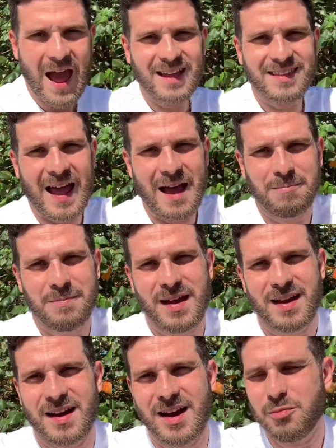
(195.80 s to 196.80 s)
Aí tá,
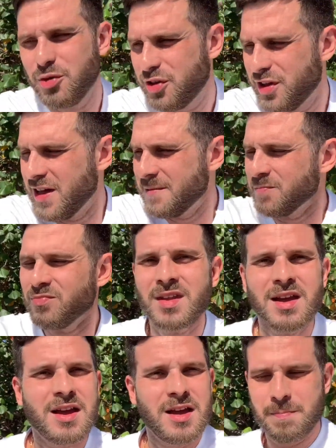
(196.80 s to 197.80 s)
pegamos
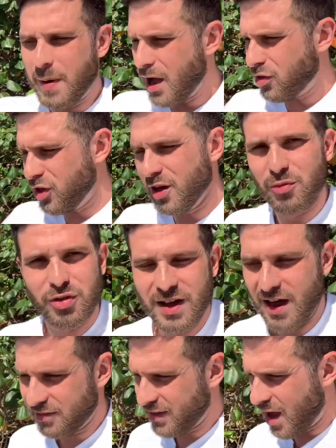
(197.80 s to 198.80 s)
e partimos,
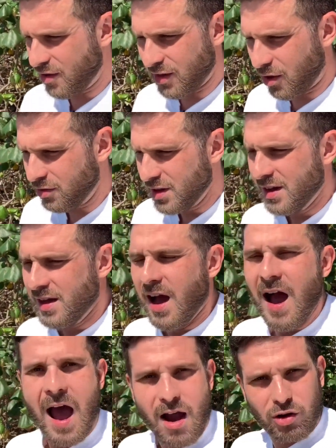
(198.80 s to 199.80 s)
cara. Tá, tá.
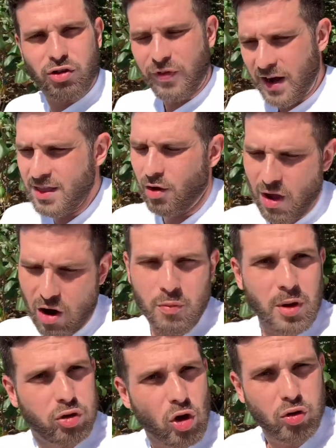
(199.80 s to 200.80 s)
Aí que eu te falei, não, aí
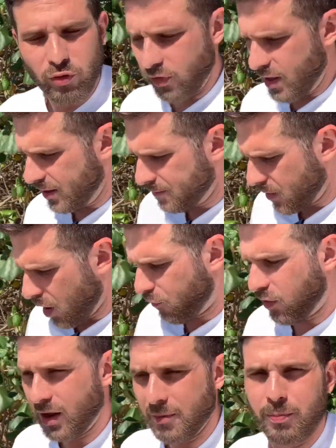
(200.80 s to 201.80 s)
começou a chover. Eu
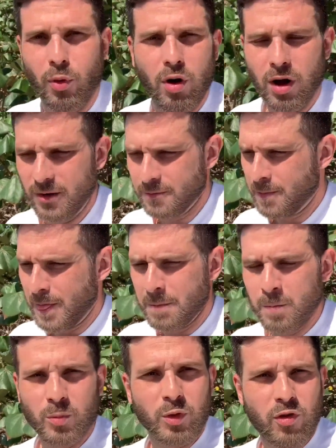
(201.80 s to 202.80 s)
falei, pô,
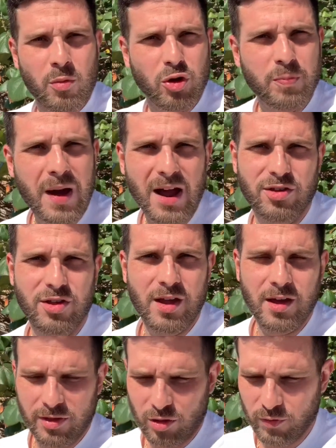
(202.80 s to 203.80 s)
Vamos
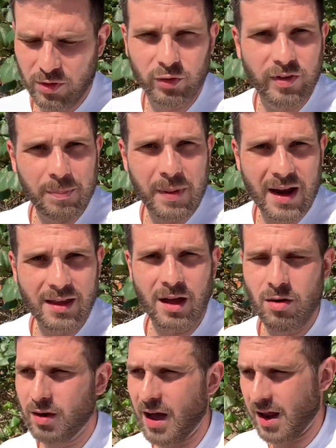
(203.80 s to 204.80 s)
partir que essa chuva não vai parar
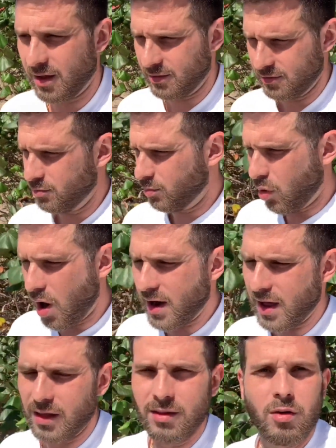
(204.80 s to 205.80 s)
não, cara.
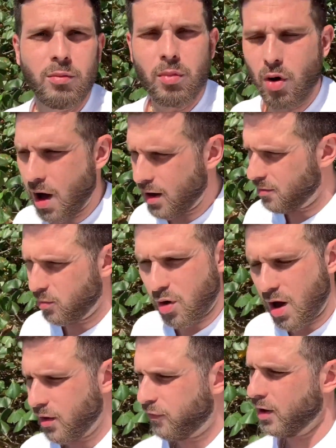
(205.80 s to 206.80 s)
Embora ela não, bora,
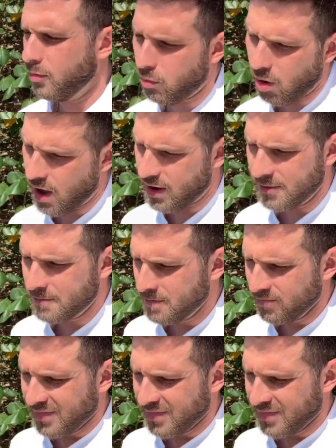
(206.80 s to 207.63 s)
bora, foi falei, bora.